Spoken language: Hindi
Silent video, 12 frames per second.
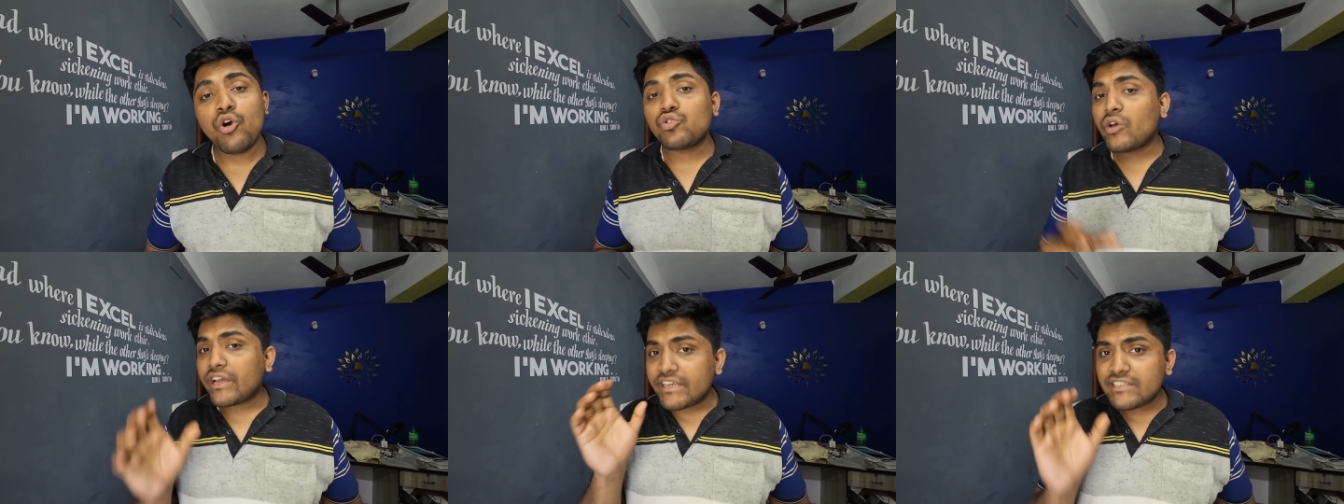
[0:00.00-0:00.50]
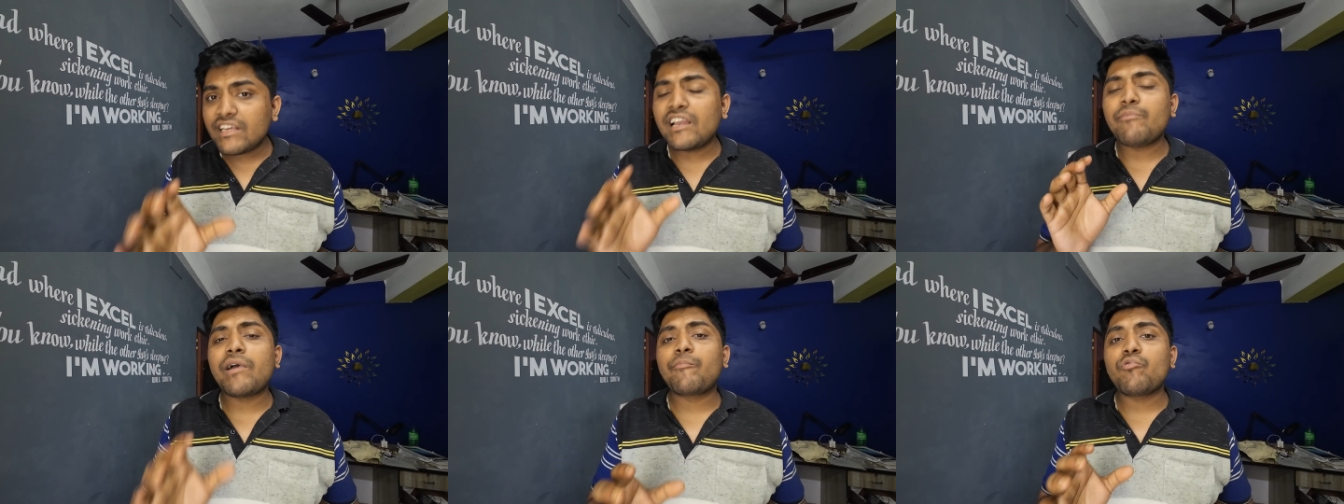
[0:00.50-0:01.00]
तो
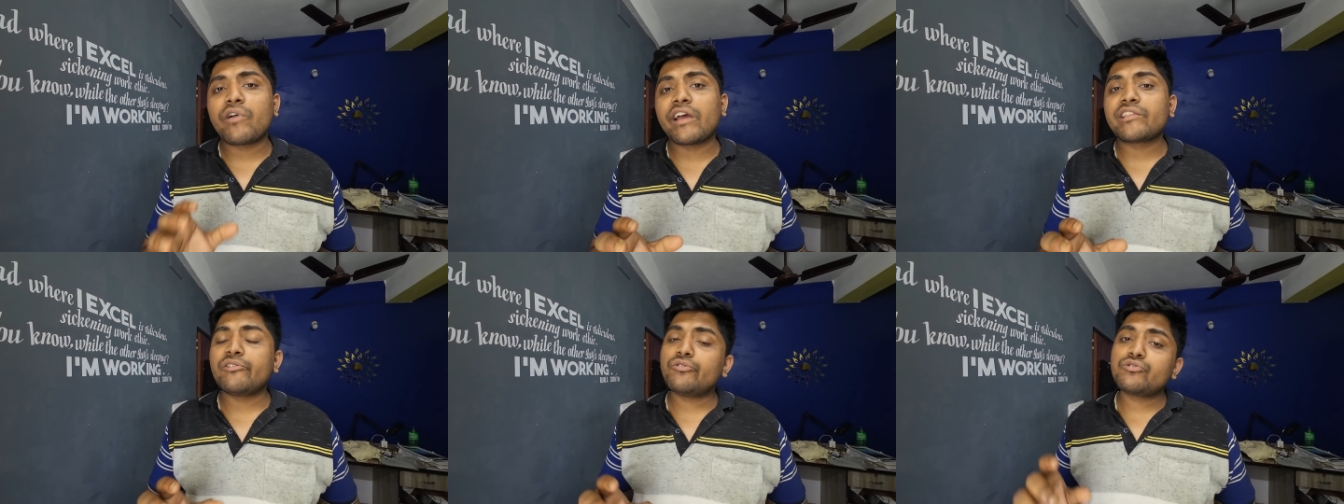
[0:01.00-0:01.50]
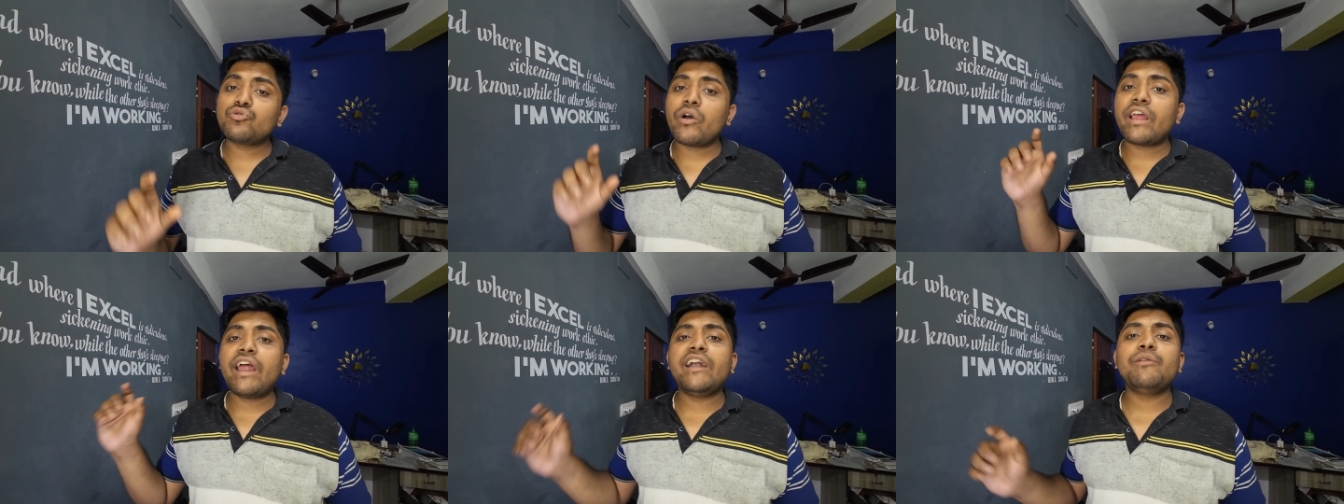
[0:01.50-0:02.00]
इसीलिए मैं आपको कहता हूं दोस्तों
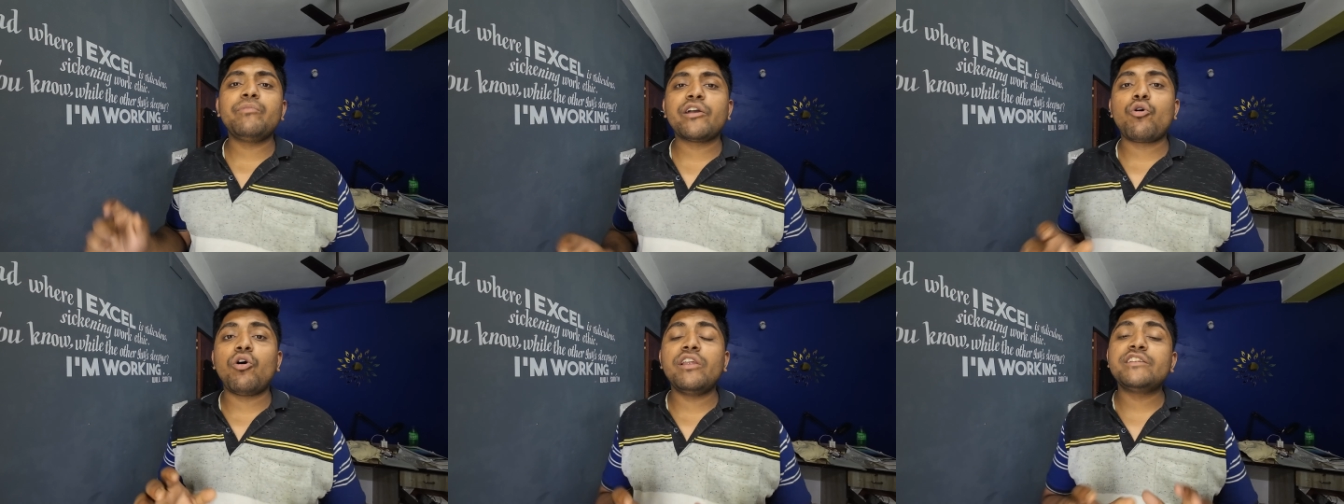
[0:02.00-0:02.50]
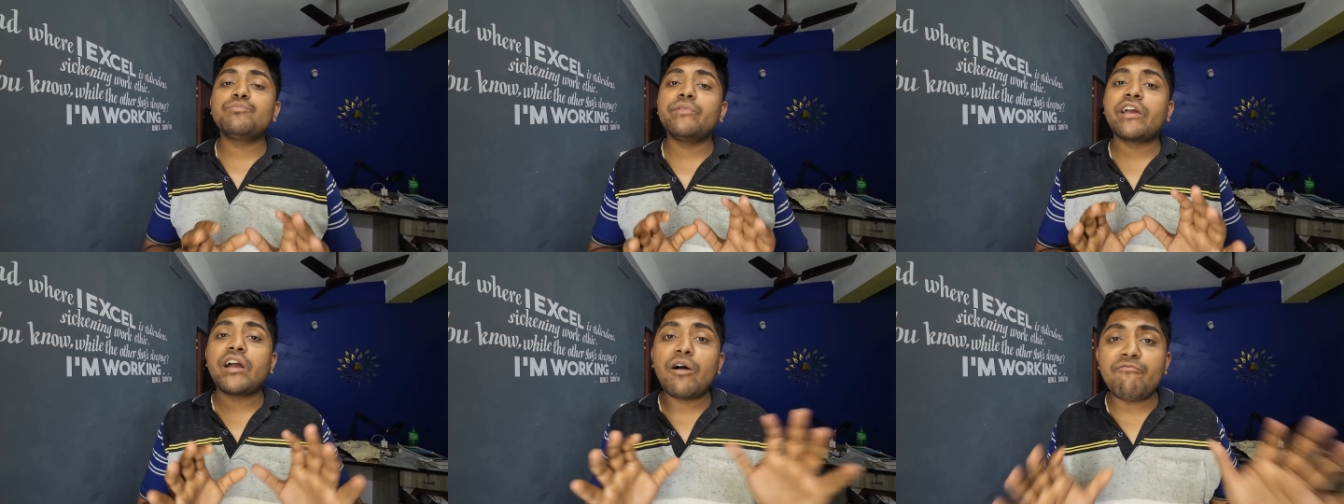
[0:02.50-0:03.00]
एंड में कॉलेज
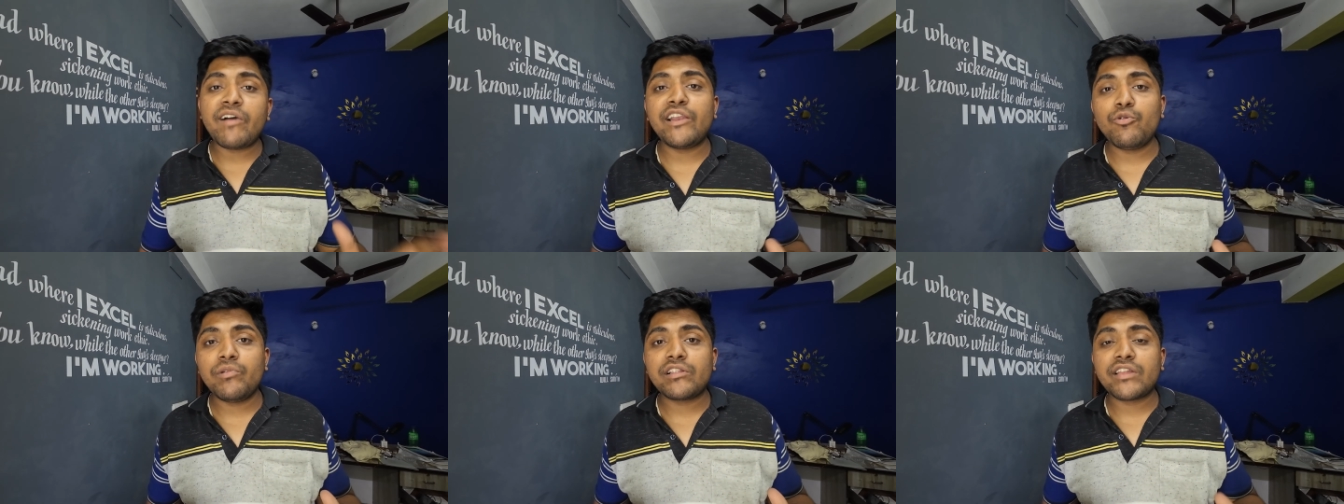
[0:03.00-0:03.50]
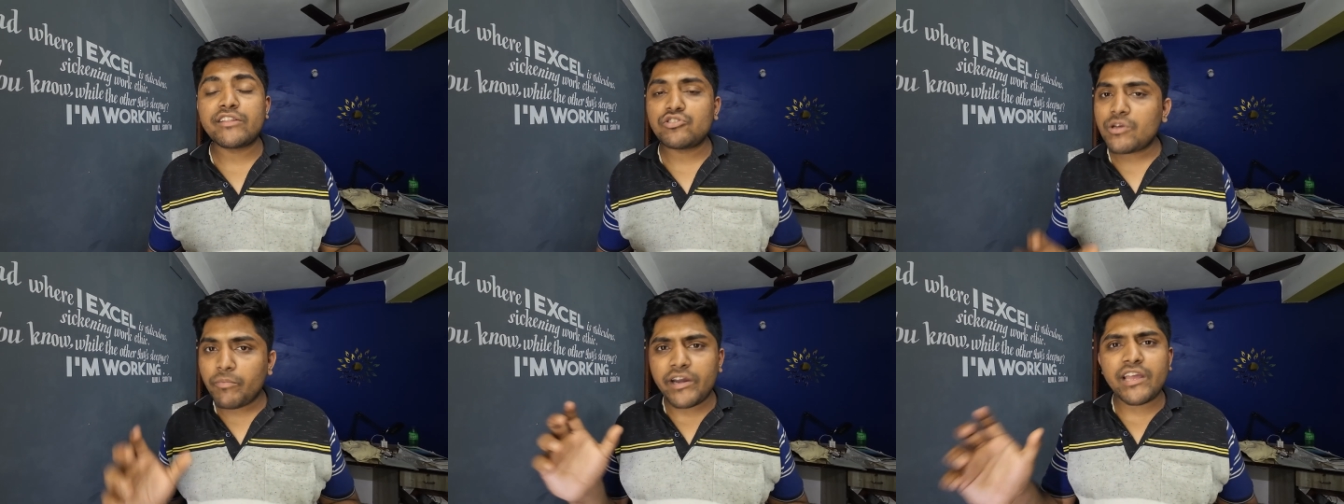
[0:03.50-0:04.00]
में कम वैल्यू मिलता है तो
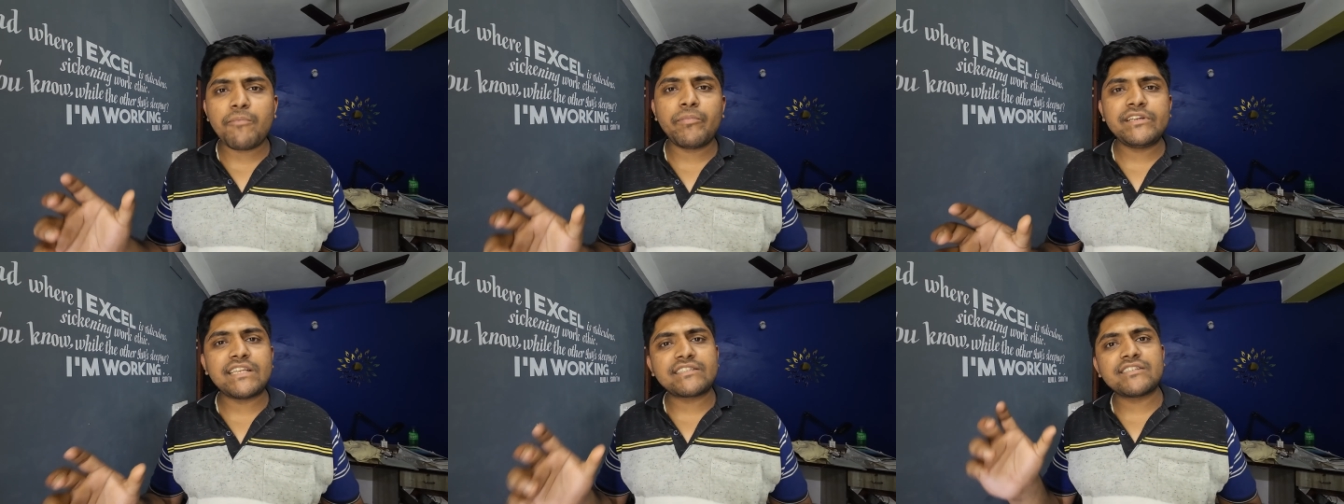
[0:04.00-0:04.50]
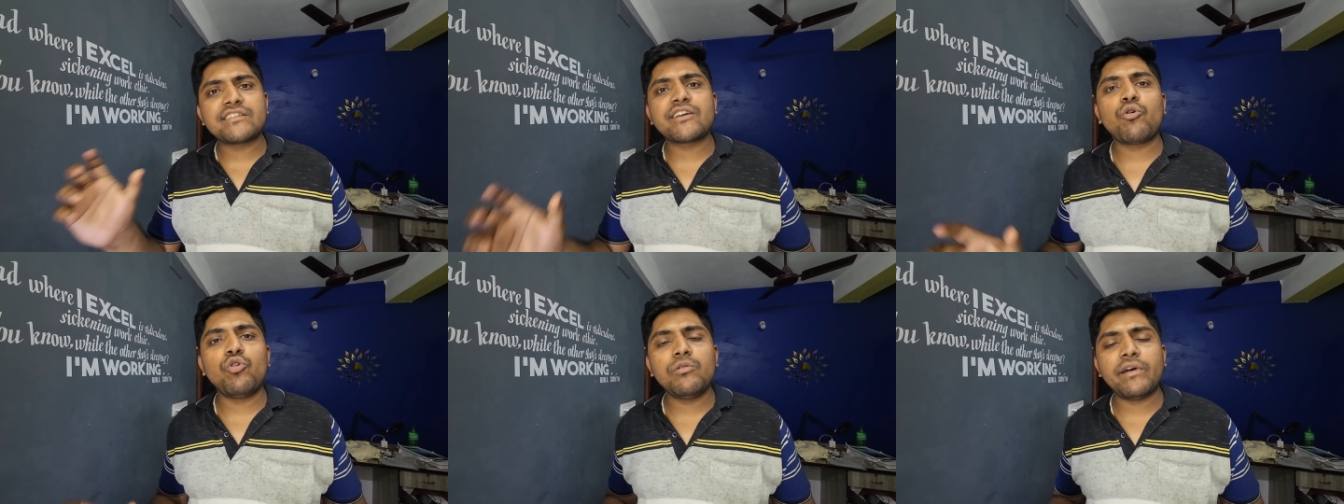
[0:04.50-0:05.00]
जब बड़ी कंपनी जाती है जैसे
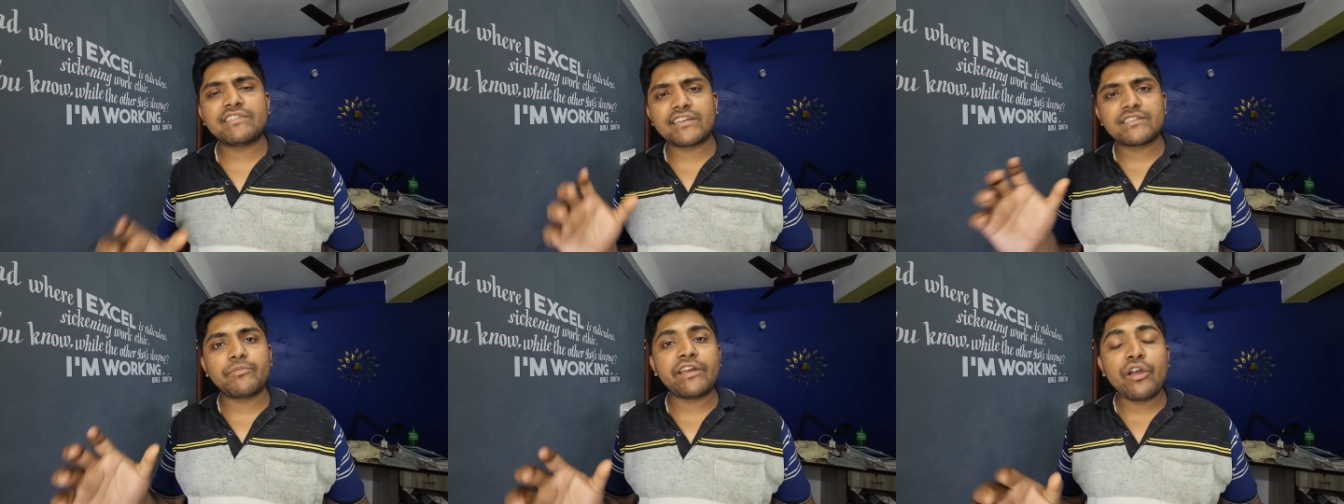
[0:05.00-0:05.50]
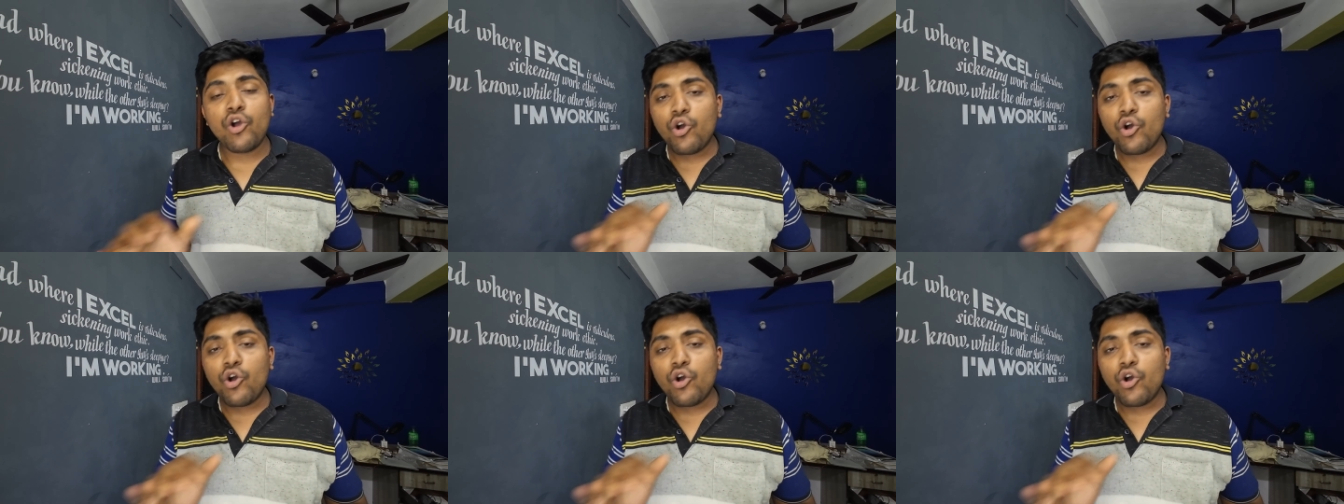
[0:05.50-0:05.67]
गोल्डमैन सबसे बड़ी